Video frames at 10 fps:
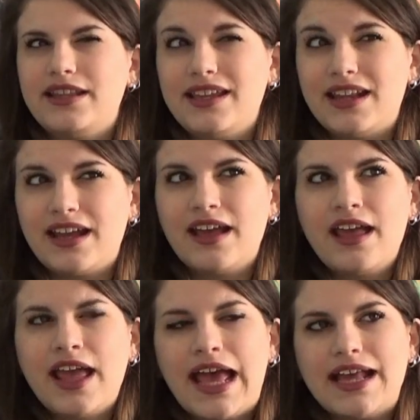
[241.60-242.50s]
dire
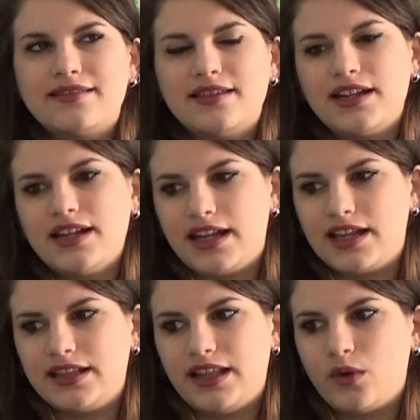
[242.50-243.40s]
essere
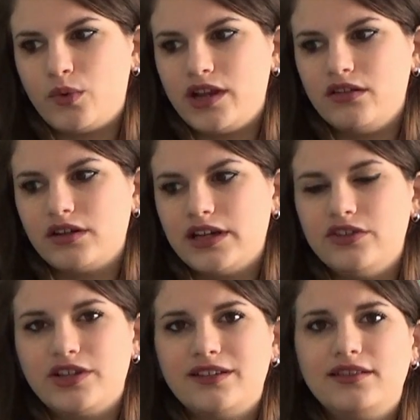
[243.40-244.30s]
inerente a quello che
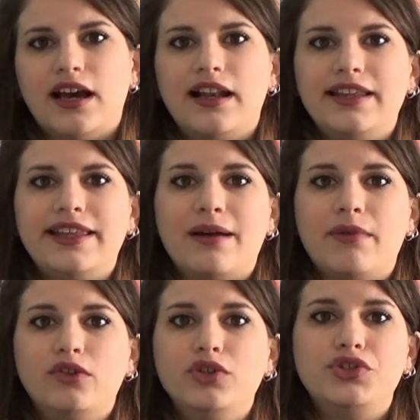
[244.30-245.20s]
gli orientali
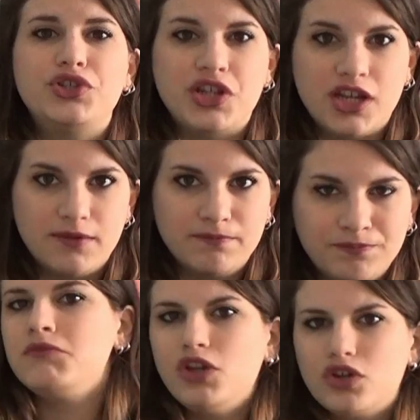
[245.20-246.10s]
chiamano il chi.
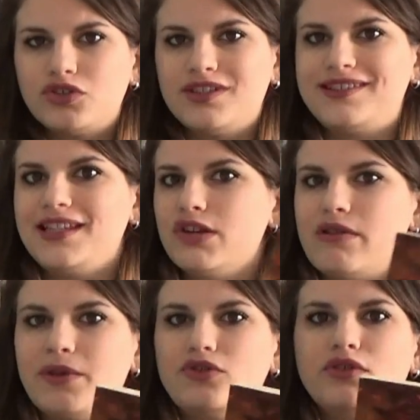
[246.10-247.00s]
Io lo consiglio, mi
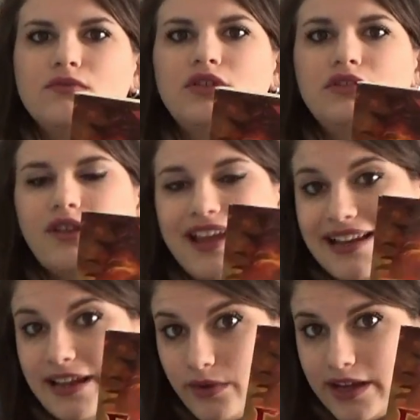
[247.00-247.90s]
è piaciuto molto, è in
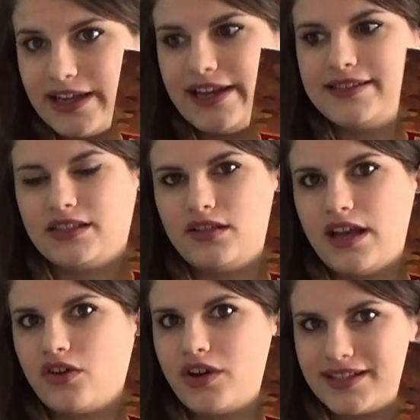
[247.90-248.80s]
lingua inglese, non è
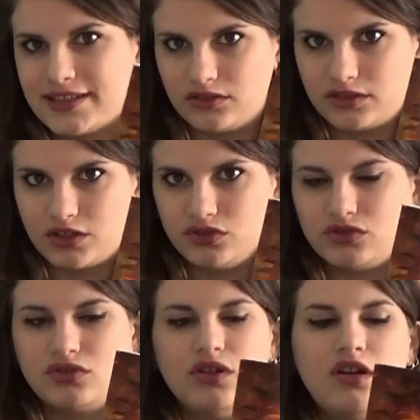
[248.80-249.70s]
ancora stato
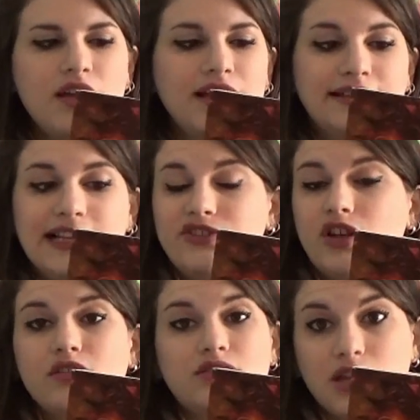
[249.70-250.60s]
tradotto, ne
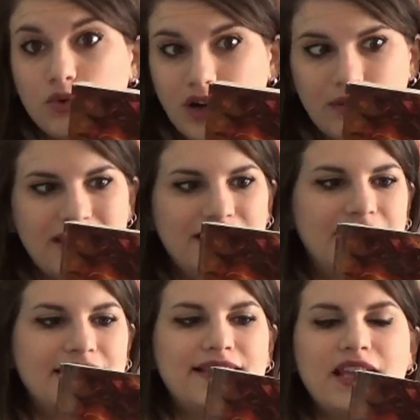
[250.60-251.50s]
leggerò sicuramente
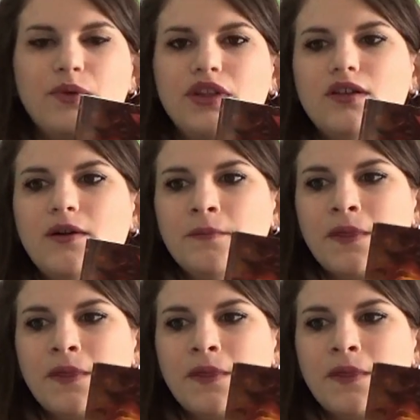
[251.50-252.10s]
il seguito